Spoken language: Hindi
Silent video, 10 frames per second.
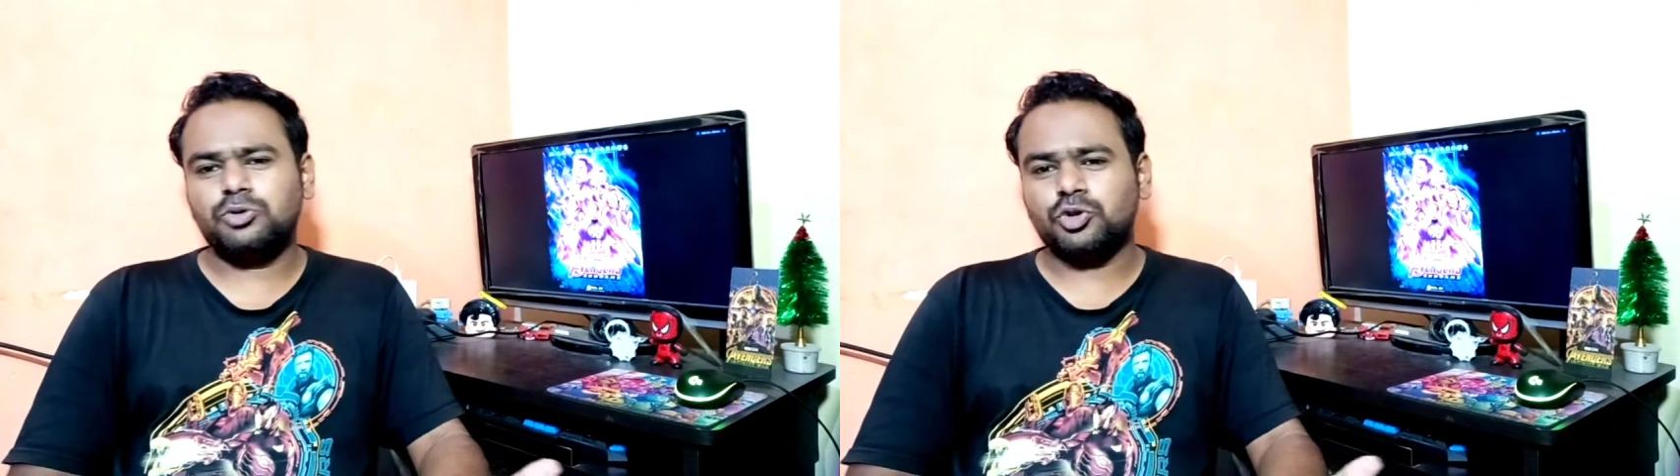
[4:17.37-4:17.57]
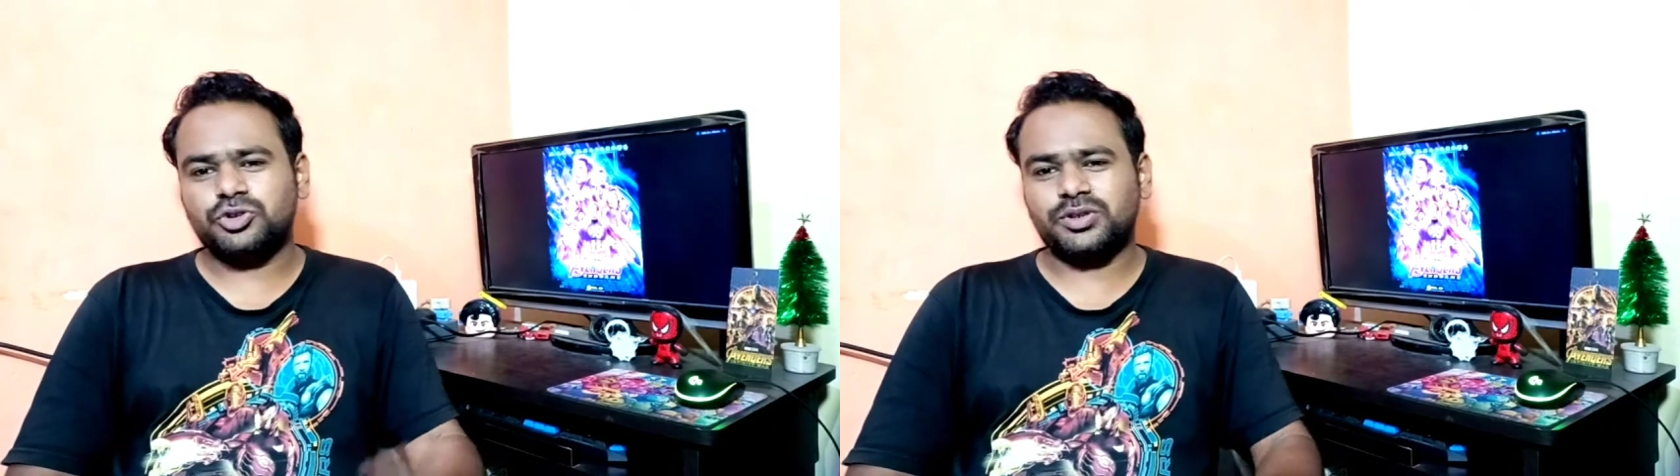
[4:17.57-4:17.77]

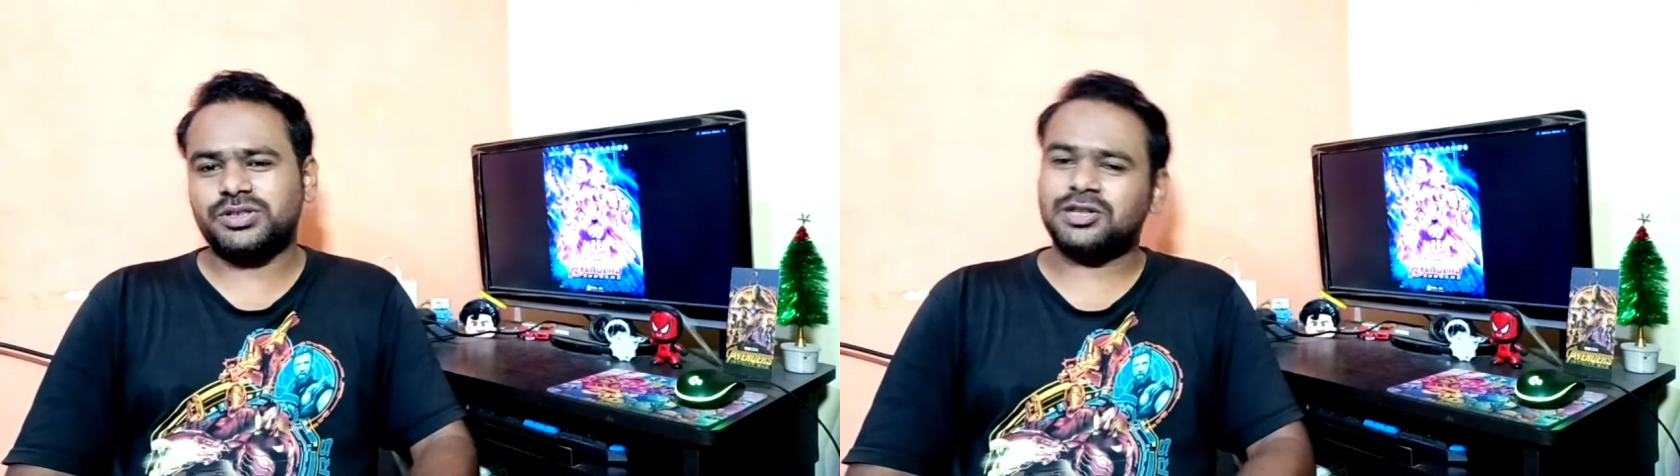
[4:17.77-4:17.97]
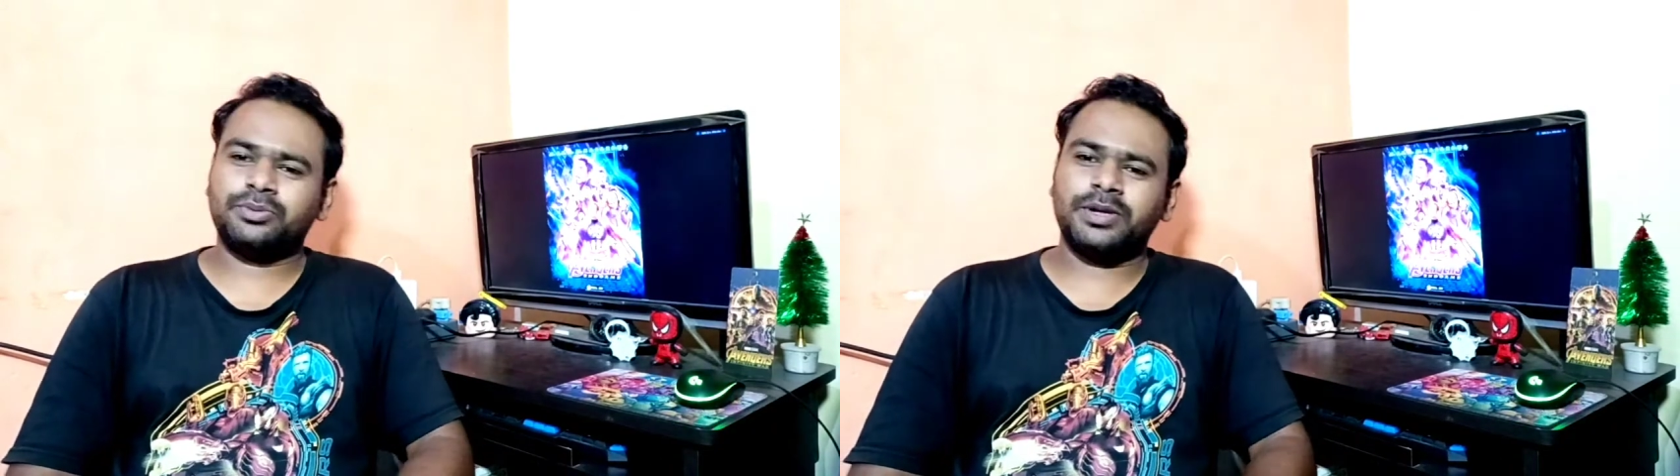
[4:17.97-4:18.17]
दोस्तों के
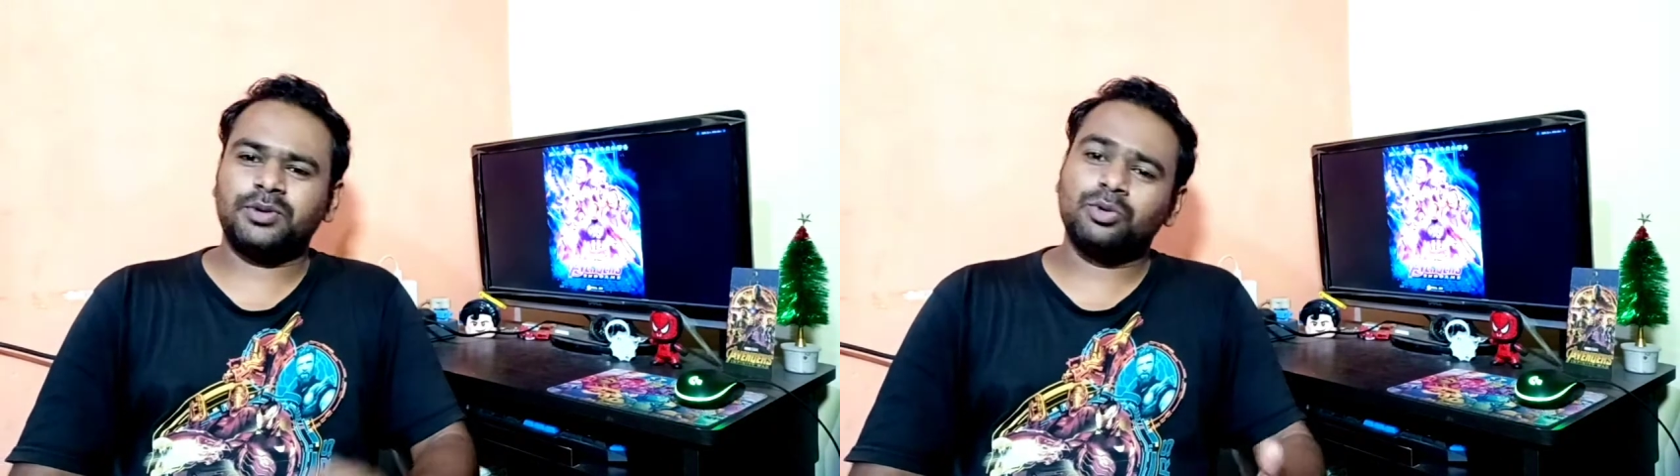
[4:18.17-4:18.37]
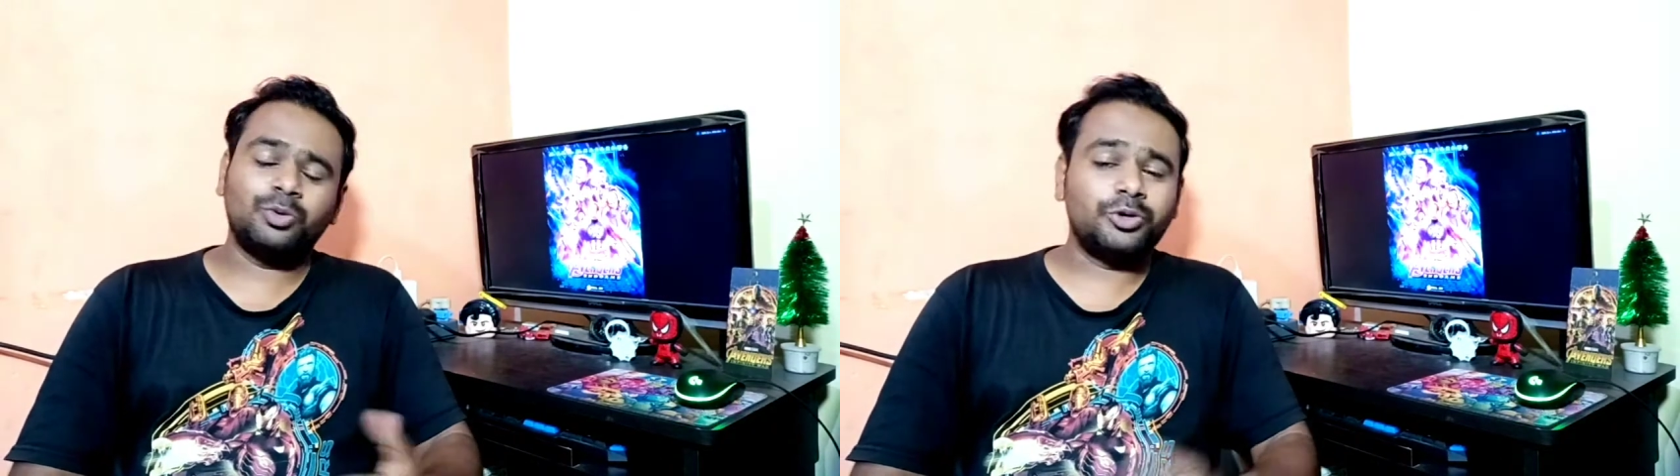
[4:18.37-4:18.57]
साथ तो मैंने
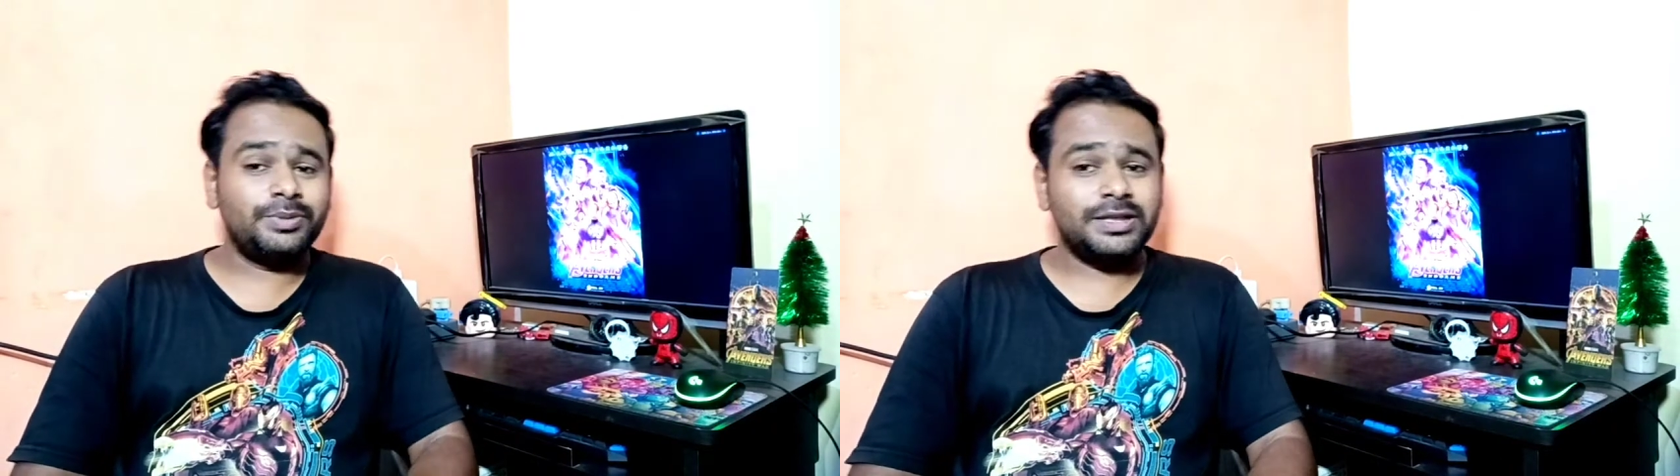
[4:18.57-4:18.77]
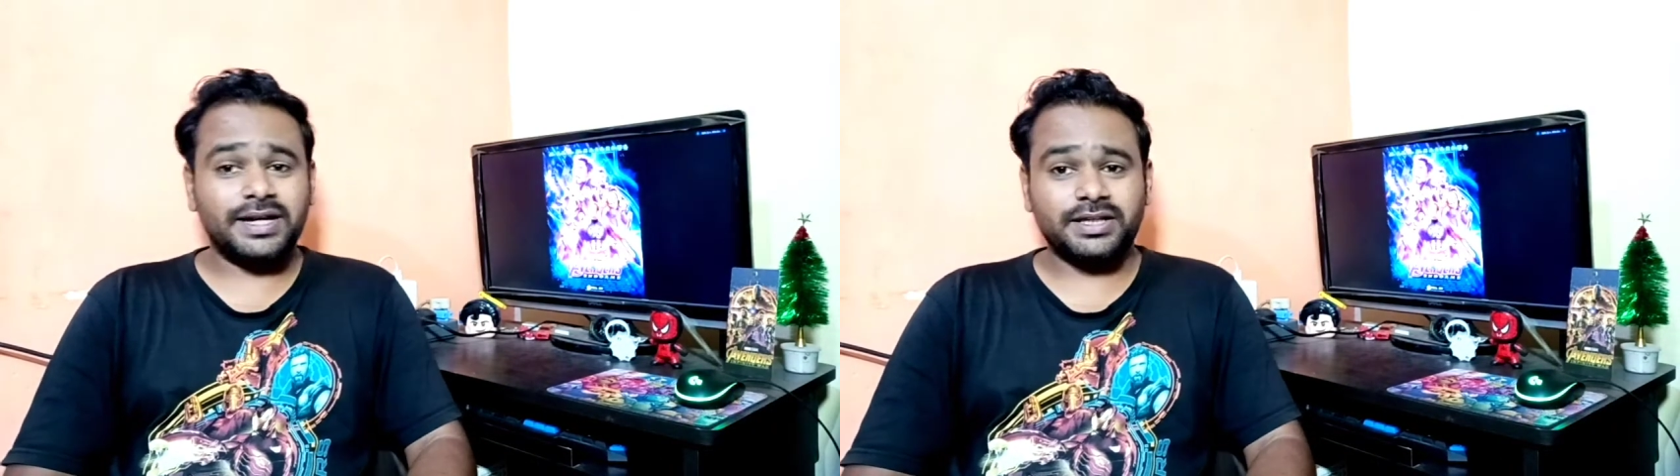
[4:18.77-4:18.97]
वो मूवी
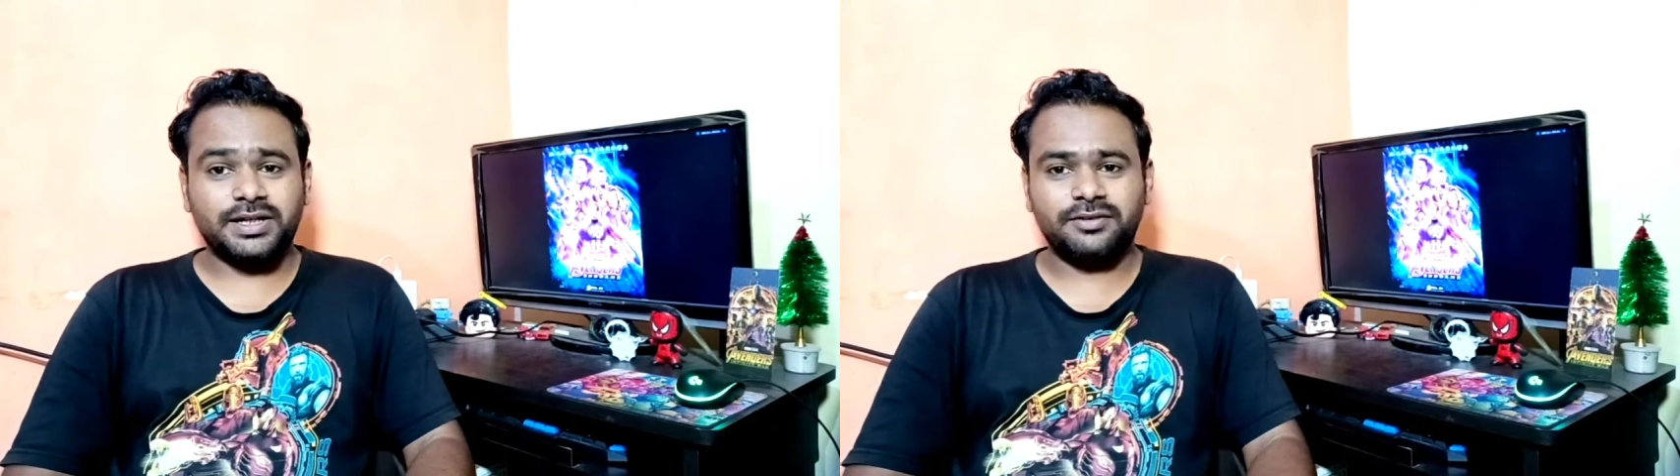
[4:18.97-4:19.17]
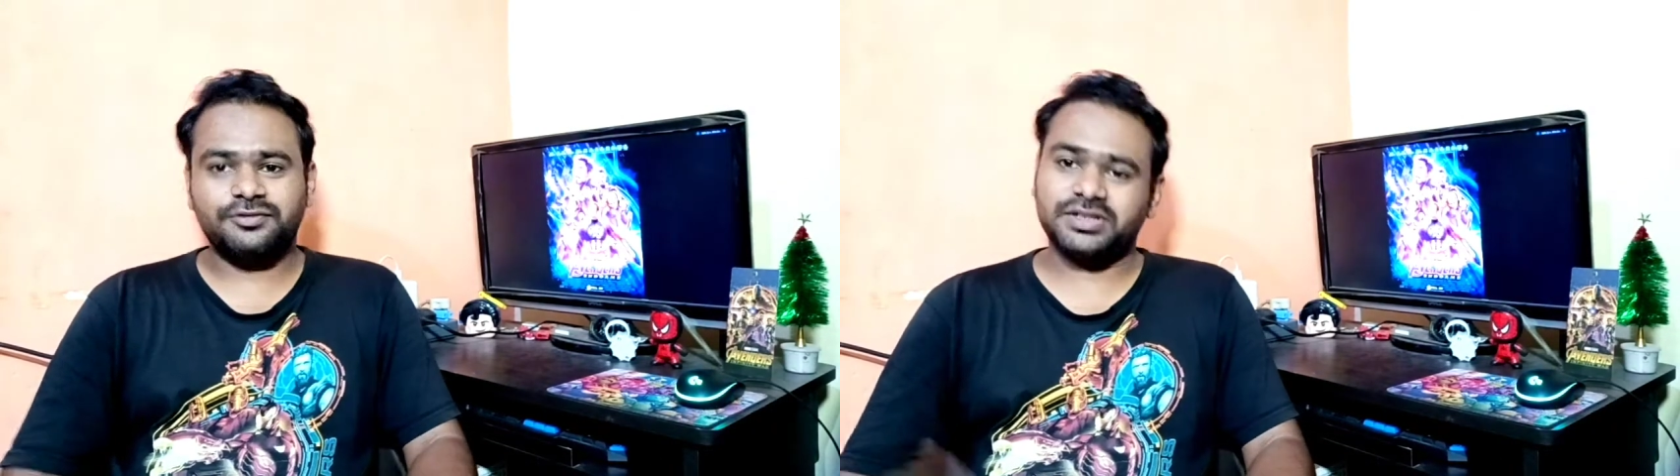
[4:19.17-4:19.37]
भी देखा
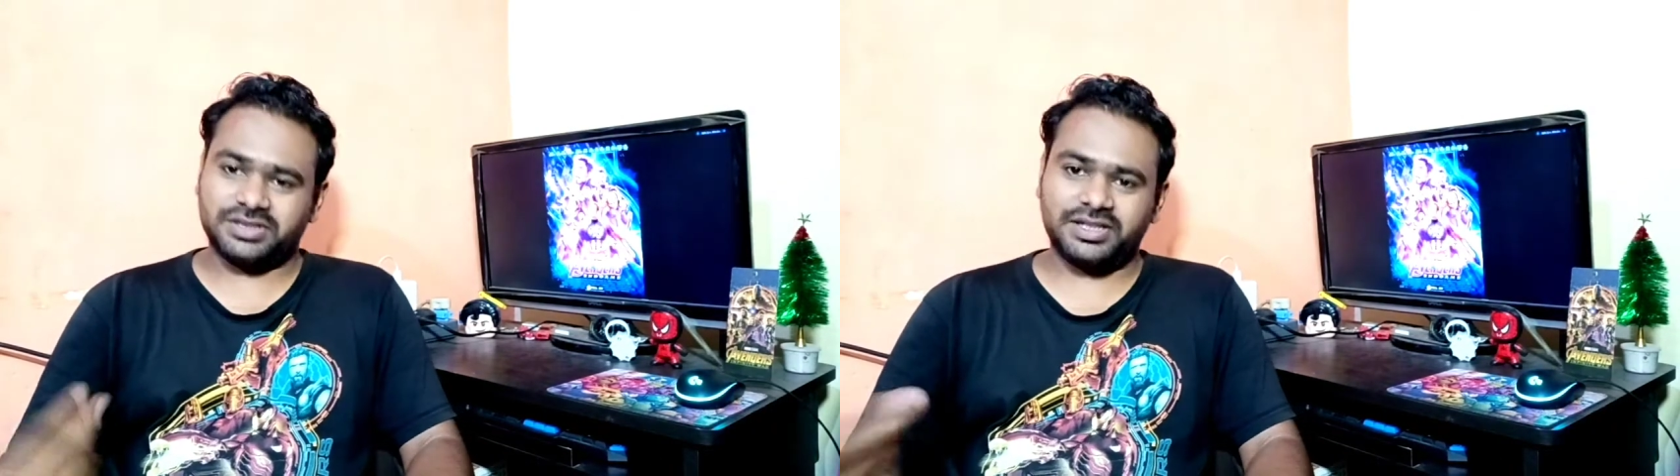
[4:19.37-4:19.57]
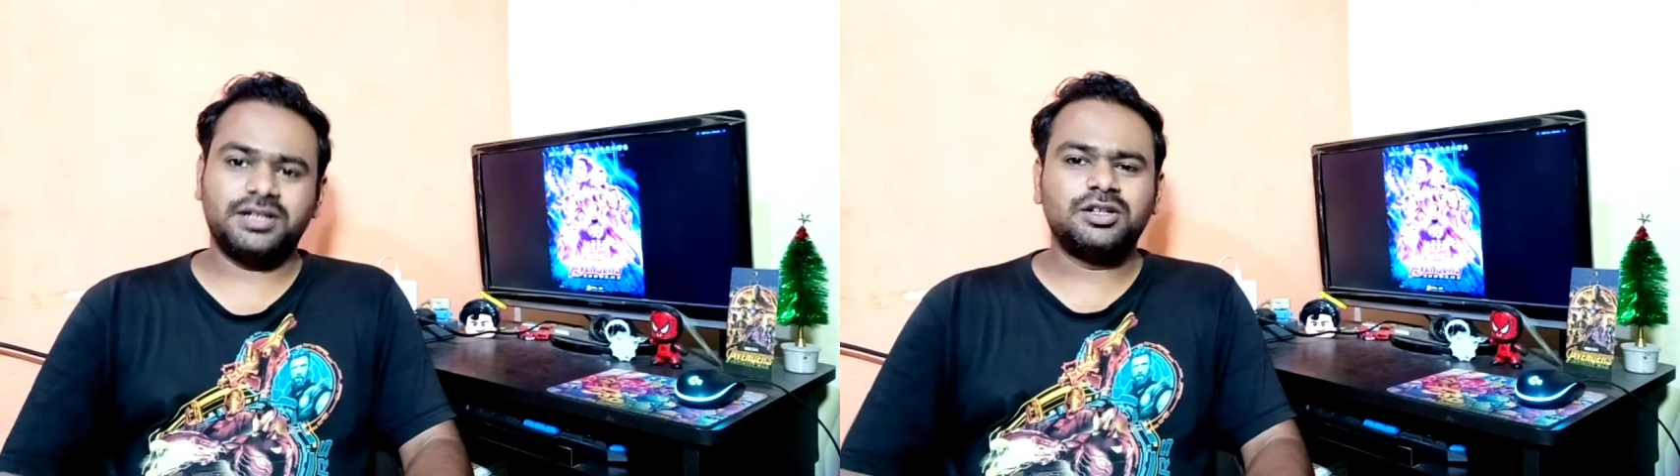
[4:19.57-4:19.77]
था फिर से